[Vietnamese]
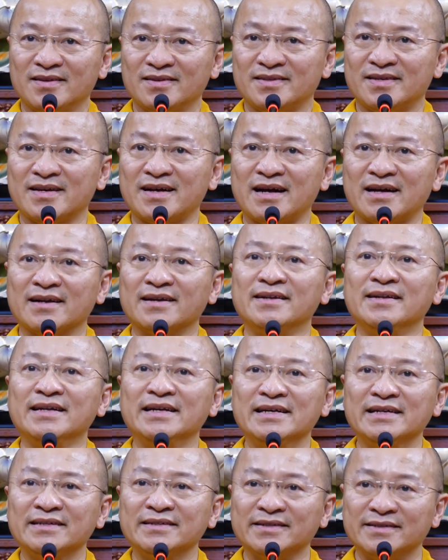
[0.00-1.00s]
chỉ cần
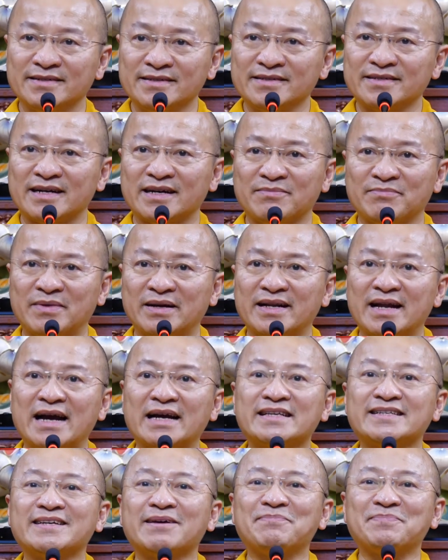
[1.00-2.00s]
liên tưởng rằng mình
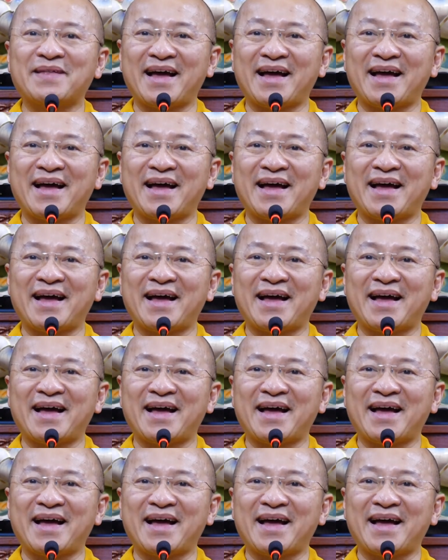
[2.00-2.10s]
đang chắp